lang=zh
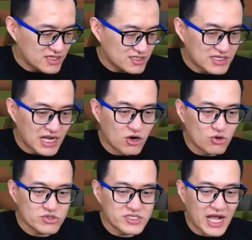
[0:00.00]
然
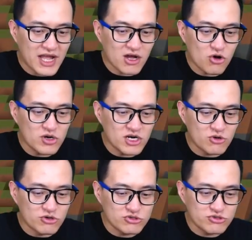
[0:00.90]
后，然后恶
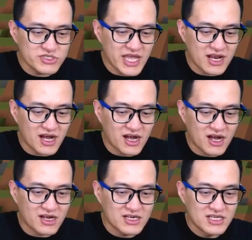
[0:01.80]
魂出现
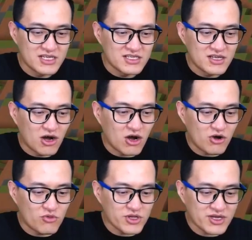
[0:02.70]
了。哦，
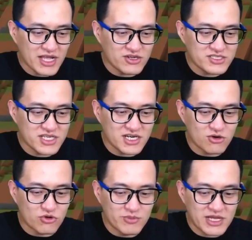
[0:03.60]
我们要干掉这些恶
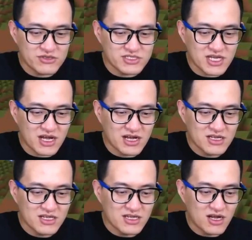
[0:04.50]
魂呗，就是。
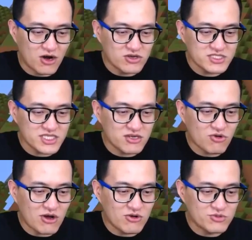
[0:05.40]
好，这一
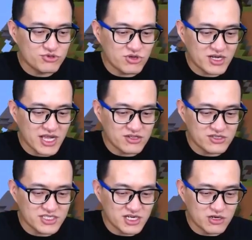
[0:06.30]
关我们需要干掉这
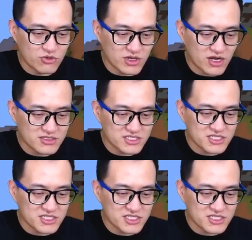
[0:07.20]
些恶魂啊，这些